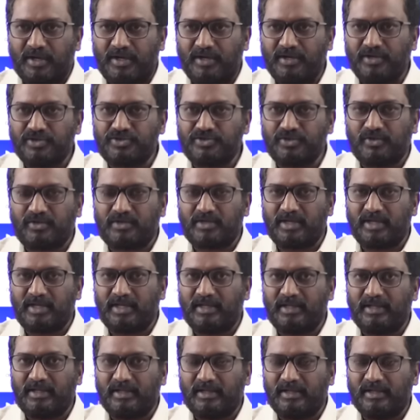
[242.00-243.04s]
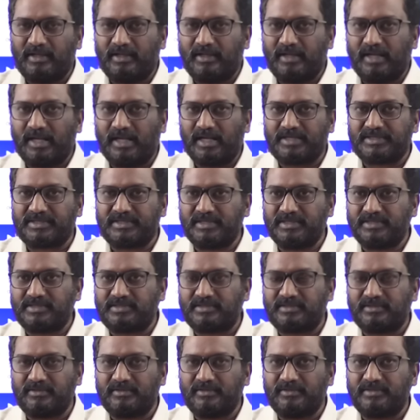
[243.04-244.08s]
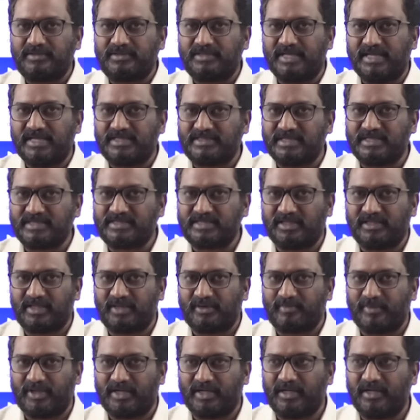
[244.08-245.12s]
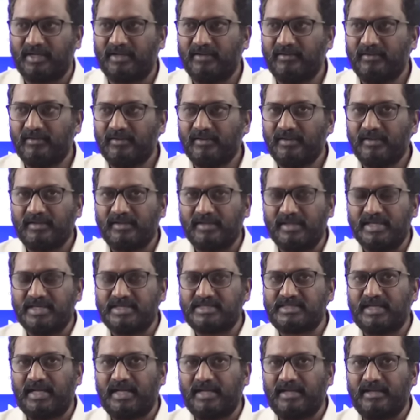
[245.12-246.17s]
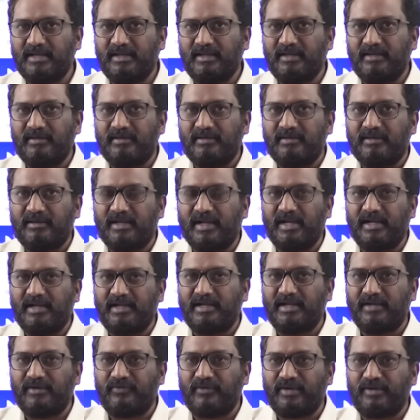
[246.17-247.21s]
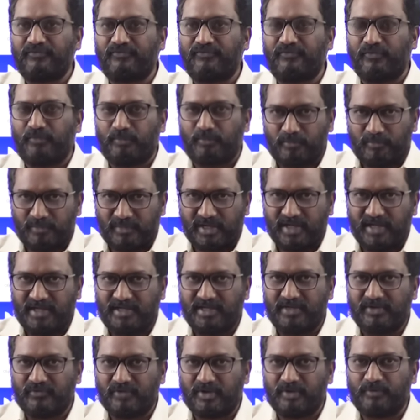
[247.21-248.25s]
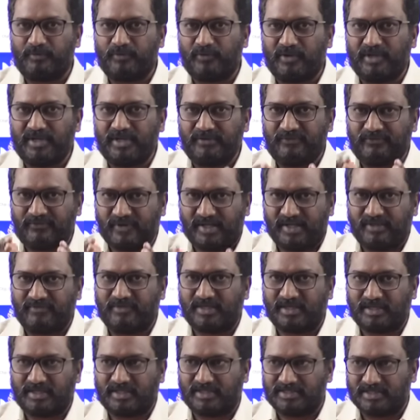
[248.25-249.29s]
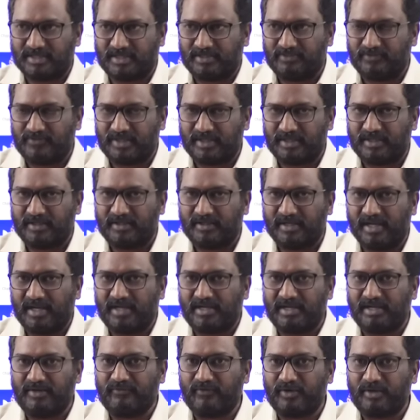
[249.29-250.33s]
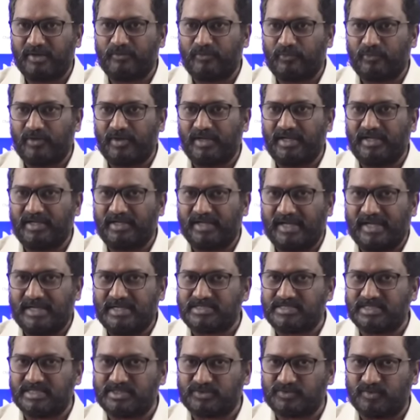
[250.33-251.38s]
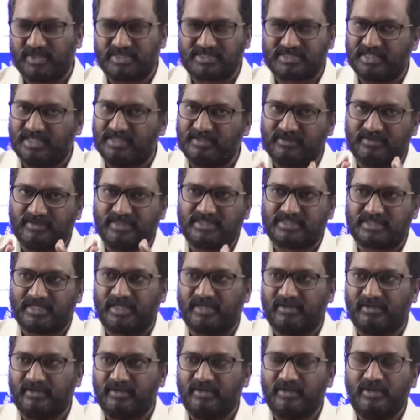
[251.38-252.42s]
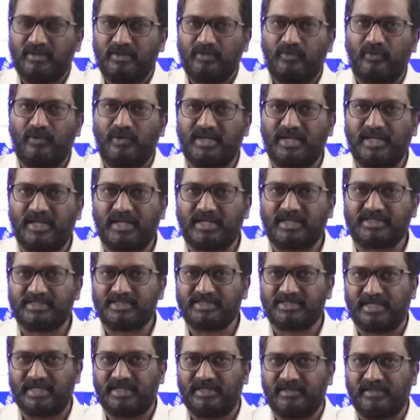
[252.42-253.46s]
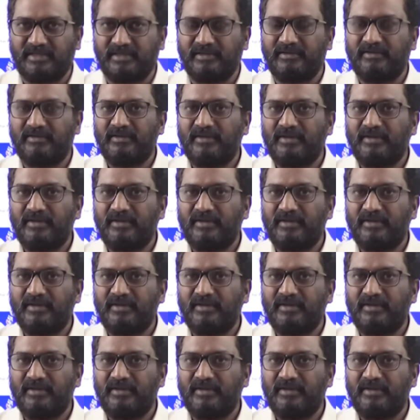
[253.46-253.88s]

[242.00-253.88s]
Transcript: రెండు చోట్ల ఎలక్షన్స్ చేసిన సందర్భంగా ఈసారి ఎయిటీ వన్ ఎయిటీ వన్ పాయింట్ ఫైవ్ కనుక జరిగి ఉంటే ఎయిటీ వన్ పాయింట్ ఎయిట్ సిక్స్ పర్సెంట్ ఈసారి ఓటింగ్ ఎలక్షన్ జరిగింది